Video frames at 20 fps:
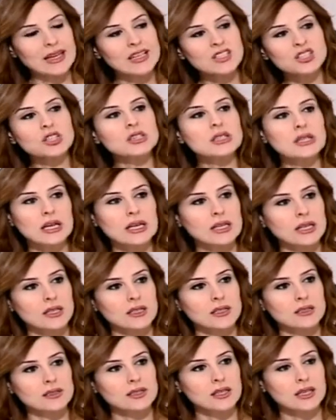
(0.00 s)
ليش
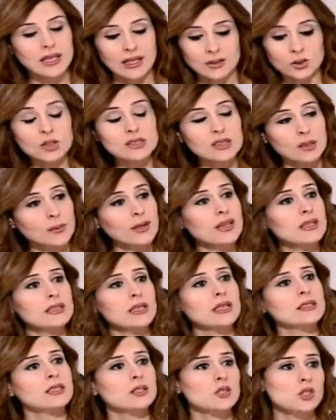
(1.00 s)
تكررت لانه انت ما
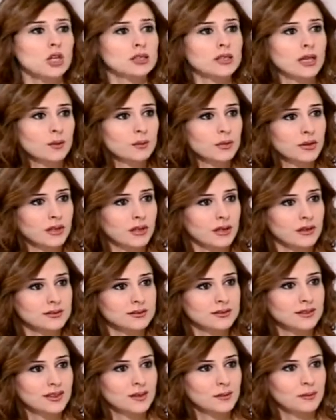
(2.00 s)
رديت الجات على
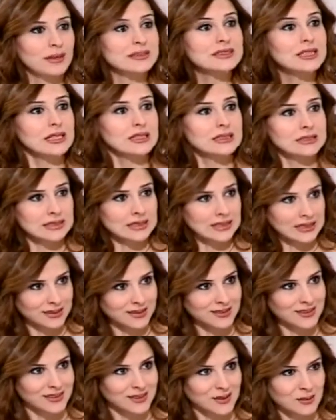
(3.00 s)
البراد ما انت رديه
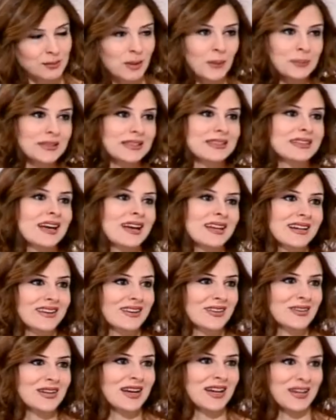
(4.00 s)
ما
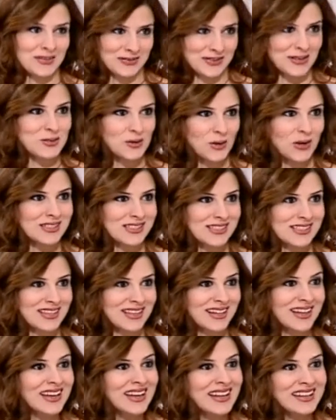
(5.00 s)
بتتكرر آه. عرفتي شو
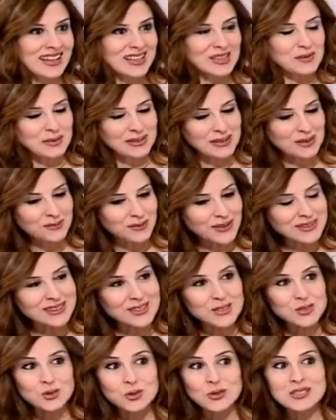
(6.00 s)
قصدي يعني بدنا
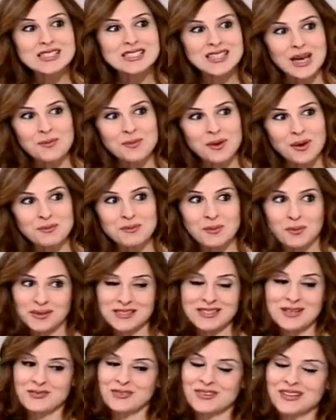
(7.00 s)
نفتش شو السبب ما
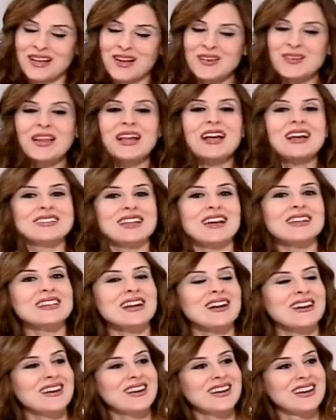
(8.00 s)
إيه. فينا بس
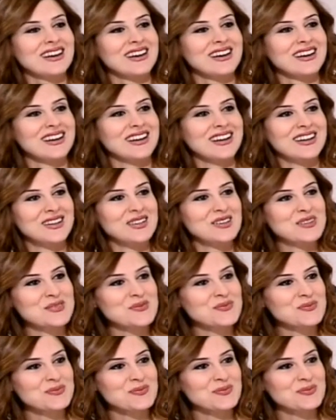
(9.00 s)
نحن... من بننتقل
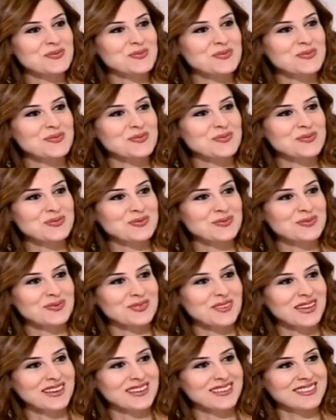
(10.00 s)
على نوع تاني بننقل
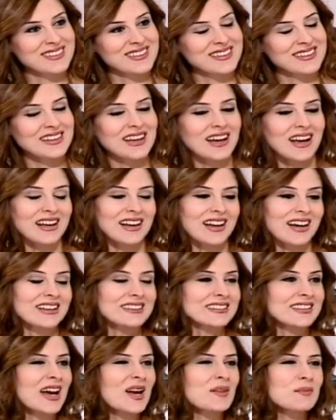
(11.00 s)

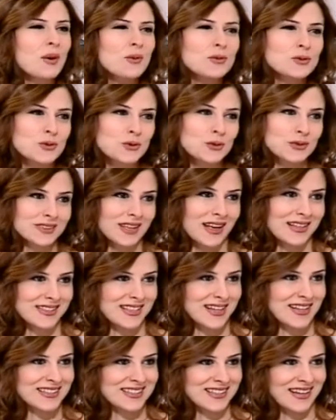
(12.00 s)
هلا النق موجود
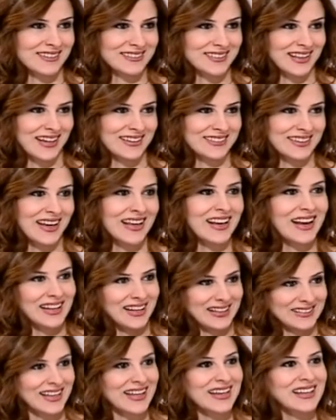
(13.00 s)
اساسا موجود. يعني
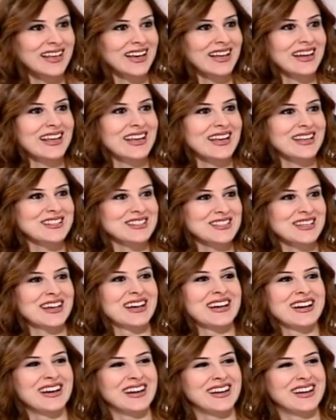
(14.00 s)
ايه. هلا نحكي كتير
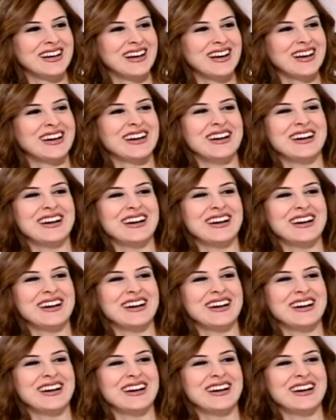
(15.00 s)
كتير عم